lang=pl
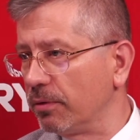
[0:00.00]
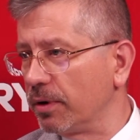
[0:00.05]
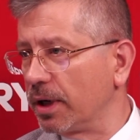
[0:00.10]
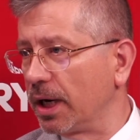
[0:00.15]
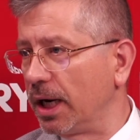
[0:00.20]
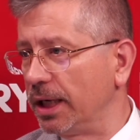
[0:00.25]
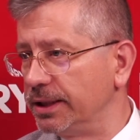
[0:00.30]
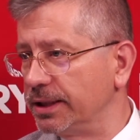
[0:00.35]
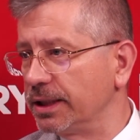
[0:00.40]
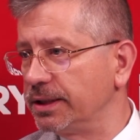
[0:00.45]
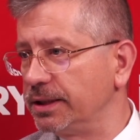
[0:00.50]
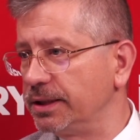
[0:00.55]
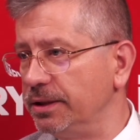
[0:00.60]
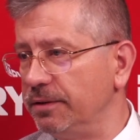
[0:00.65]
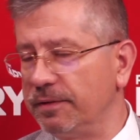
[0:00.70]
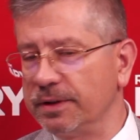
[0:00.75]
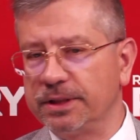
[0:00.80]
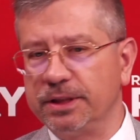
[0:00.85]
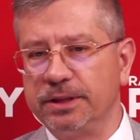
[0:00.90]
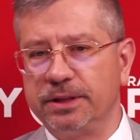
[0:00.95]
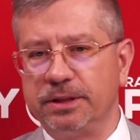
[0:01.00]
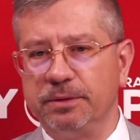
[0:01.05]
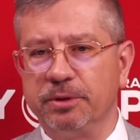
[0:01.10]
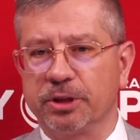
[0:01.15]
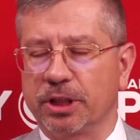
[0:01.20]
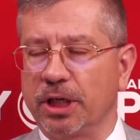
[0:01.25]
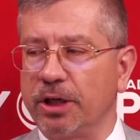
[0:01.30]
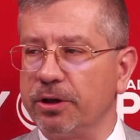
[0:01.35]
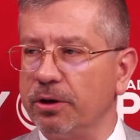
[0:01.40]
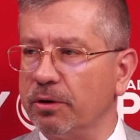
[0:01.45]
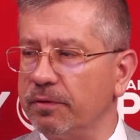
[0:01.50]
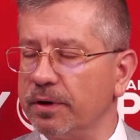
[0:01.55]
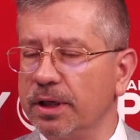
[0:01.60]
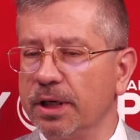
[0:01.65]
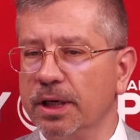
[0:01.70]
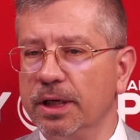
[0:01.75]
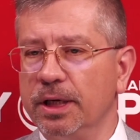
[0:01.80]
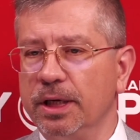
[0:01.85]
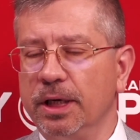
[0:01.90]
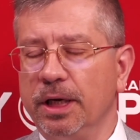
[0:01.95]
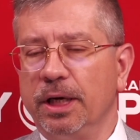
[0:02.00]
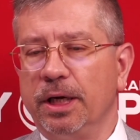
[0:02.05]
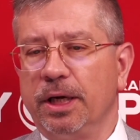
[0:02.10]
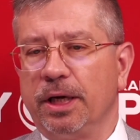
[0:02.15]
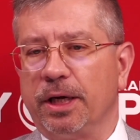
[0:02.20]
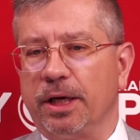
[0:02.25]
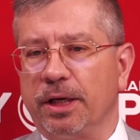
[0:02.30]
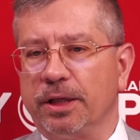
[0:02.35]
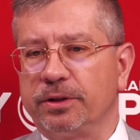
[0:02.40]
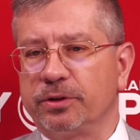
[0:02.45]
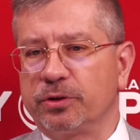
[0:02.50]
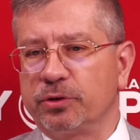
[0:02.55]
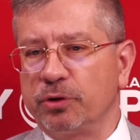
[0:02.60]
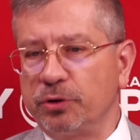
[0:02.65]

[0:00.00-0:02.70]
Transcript: realizacji inwestycji mieszkaniowych, e, co